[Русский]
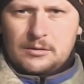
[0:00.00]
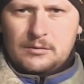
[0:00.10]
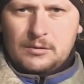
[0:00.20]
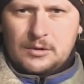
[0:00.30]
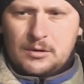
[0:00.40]

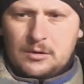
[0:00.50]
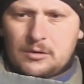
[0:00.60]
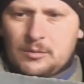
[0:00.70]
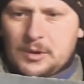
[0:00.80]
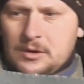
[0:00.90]
Вот.
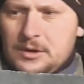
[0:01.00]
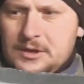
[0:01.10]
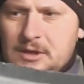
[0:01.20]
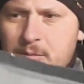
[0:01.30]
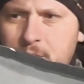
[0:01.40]
Ну, у меня вот
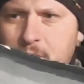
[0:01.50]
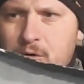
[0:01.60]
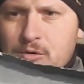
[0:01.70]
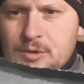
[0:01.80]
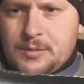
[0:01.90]
листик там на
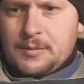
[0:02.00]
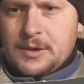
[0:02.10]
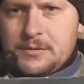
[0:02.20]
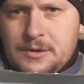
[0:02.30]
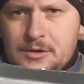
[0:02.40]
конус был,
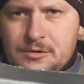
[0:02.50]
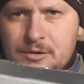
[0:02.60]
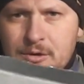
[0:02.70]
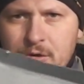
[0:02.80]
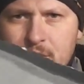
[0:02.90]
поэтому здесь
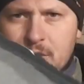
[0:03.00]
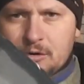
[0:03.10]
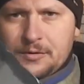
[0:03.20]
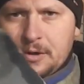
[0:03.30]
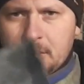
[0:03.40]
чуть не,
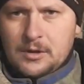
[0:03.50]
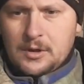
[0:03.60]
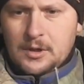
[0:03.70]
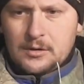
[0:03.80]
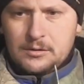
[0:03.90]
ровненько.
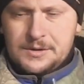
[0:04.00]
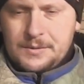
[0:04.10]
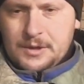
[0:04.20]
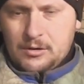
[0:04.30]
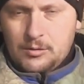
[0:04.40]
В
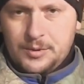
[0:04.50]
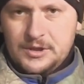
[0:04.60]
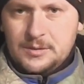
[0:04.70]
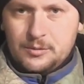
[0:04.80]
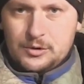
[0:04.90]
общем, вот такой
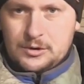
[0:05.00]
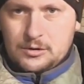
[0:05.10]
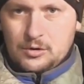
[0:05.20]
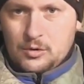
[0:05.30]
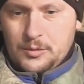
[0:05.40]
принцип. То есть
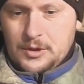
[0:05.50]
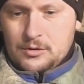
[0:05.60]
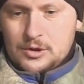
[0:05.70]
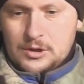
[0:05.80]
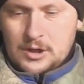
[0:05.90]
дно у меня
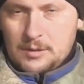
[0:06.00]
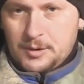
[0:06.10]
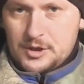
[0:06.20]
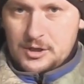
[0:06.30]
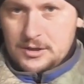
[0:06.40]
тоже, как
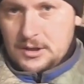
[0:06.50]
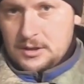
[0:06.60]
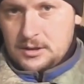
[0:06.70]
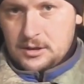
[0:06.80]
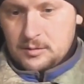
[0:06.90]
по ширине
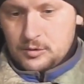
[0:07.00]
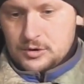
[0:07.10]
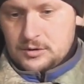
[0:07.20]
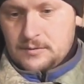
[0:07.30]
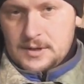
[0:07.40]
этой
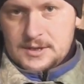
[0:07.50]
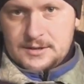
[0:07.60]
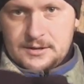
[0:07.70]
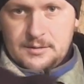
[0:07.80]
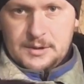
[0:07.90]
кормушки, 20
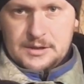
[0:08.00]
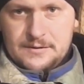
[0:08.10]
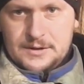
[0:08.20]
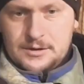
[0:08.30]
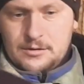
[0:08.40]

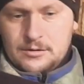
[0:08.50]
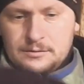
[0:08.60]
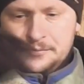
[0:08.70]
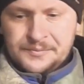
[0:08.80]
сантиметров здесь идет.